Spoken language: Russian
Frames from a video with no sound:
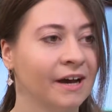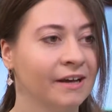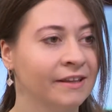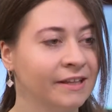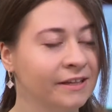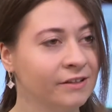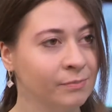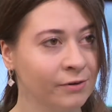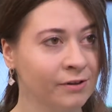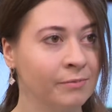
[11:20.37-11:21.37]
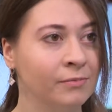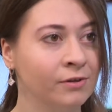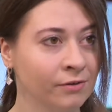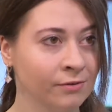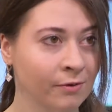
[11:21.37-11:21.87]
Занятие спортом,
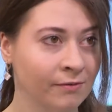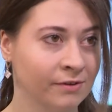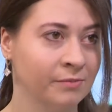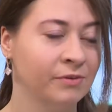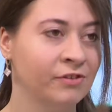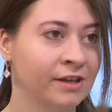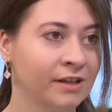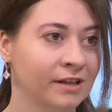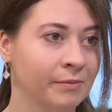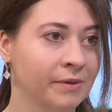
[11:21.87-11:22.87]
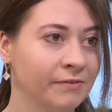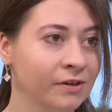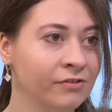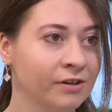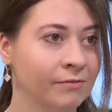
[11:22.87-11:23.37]
безусловно, замечательная
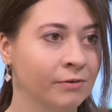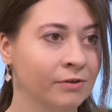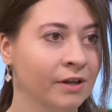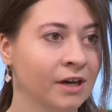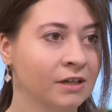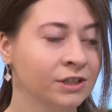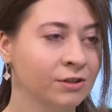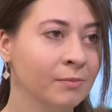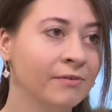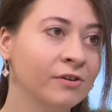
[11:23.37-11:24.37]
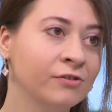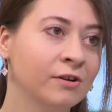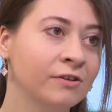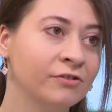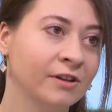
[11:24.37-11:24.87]
привычка. Вот что бы вы еще
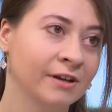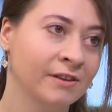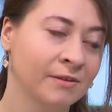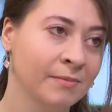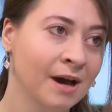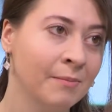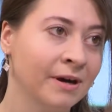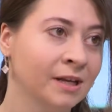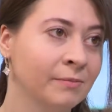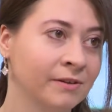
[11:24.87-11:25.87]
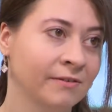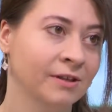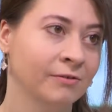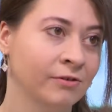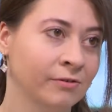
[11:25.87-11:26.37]
лично от себя могли
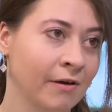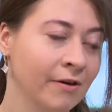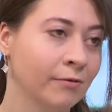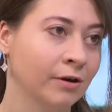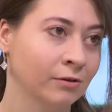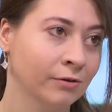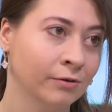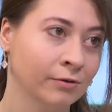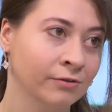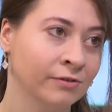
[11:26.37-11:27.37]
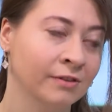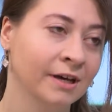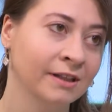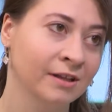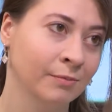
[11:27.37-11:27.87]
посоветовать человеку, который хочет
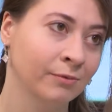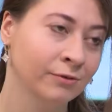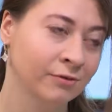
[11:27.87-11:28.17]
встать на путь